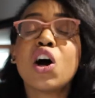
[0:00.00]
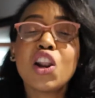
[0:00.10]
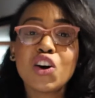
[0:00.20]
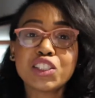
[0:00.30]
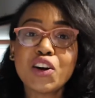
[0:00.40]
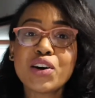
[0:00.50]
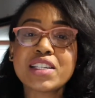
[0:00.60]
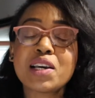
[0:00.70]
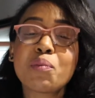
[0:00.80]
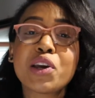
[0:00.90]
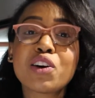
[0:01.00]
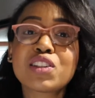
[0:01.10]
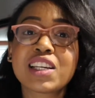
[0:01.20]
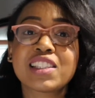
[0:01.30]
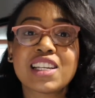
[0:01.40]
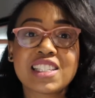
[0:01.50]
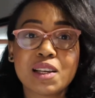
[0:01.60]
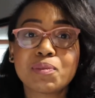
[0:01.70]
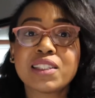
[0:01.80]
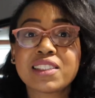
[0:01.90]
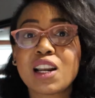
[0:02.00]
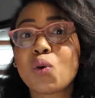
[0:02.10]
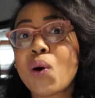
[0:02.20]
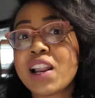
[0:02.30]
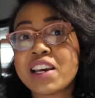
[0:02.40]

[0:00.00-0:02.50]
Lo otro es amigos que te aceptan tal cual